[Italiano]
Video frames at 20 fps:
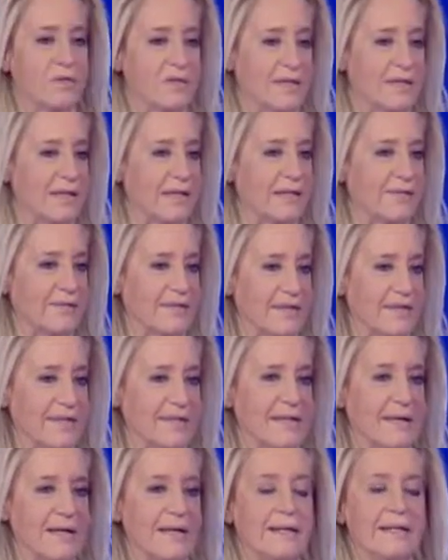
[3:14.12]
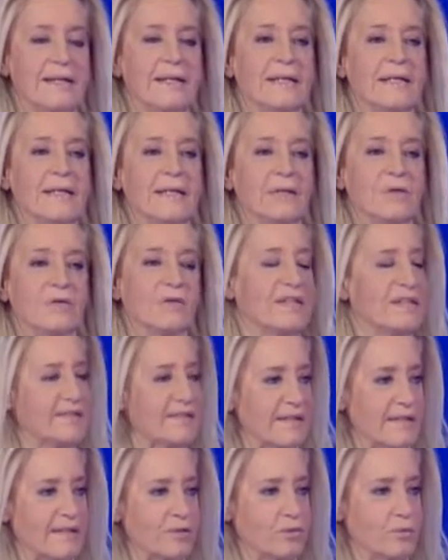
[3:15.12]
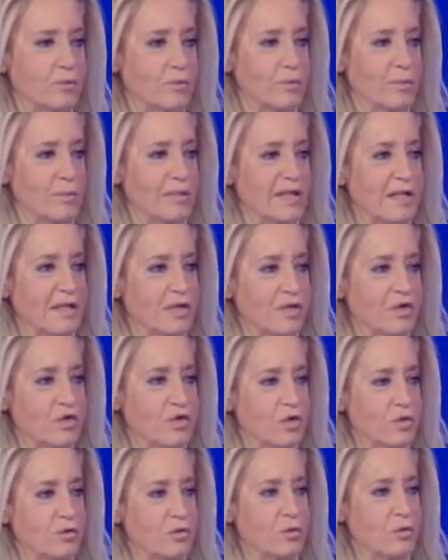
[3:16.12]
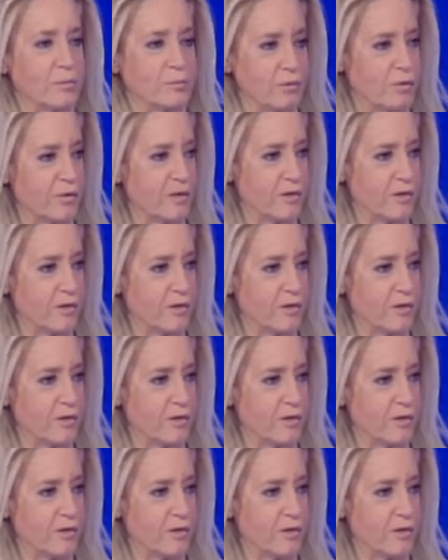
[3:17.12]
dire la verità, non è stato un 2018 molto